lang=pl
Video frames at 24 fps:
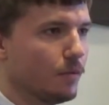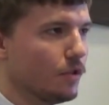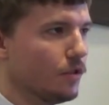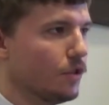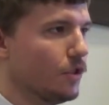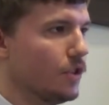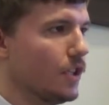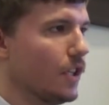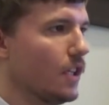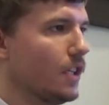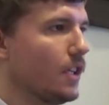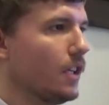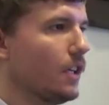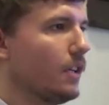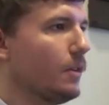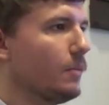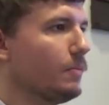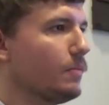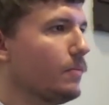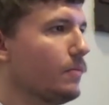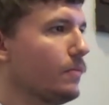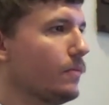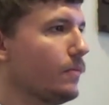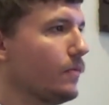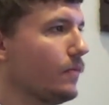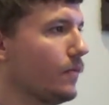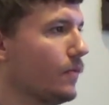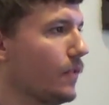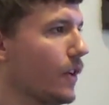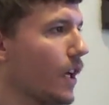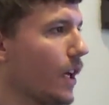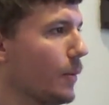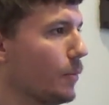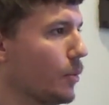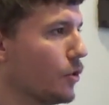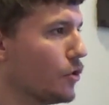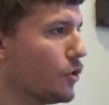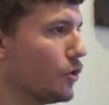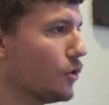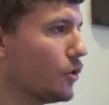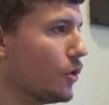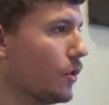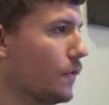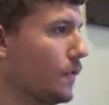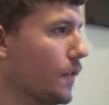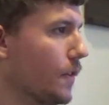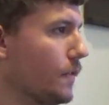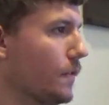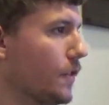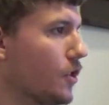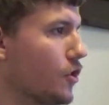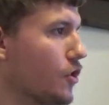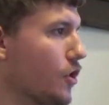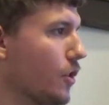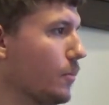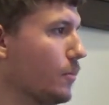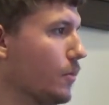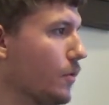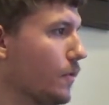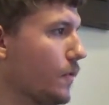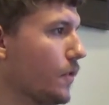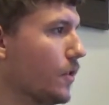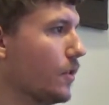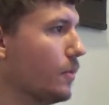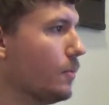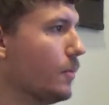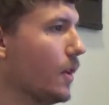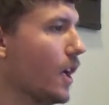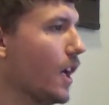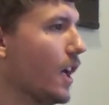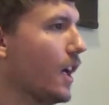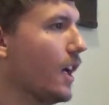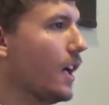rozdziale, początkowe wiersze mówią,